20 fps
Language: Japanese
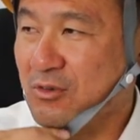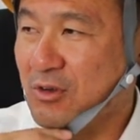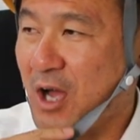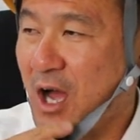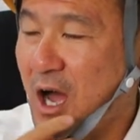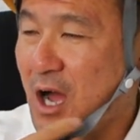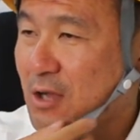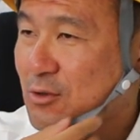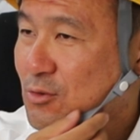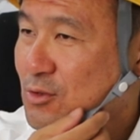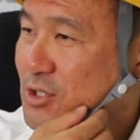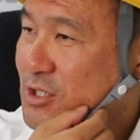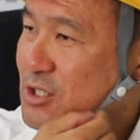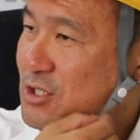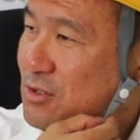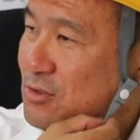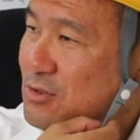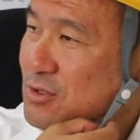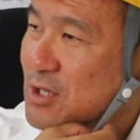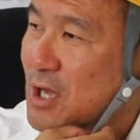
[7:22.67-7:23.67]

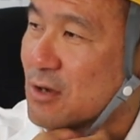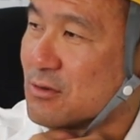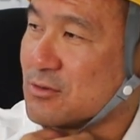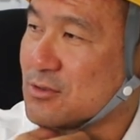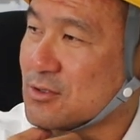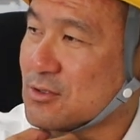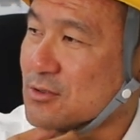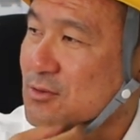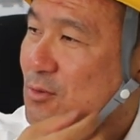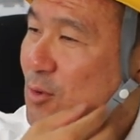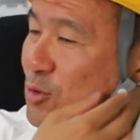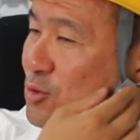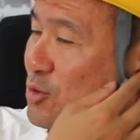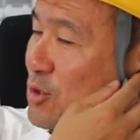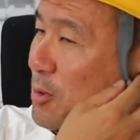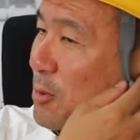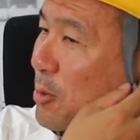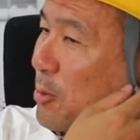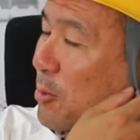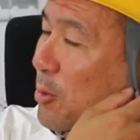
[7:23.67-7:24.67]
カートリージを使うっていうこ
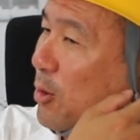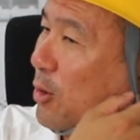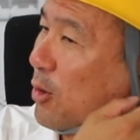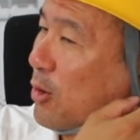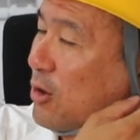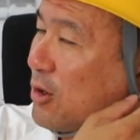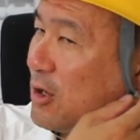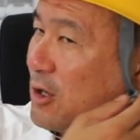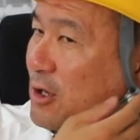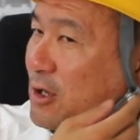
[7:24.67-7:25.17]
とでもも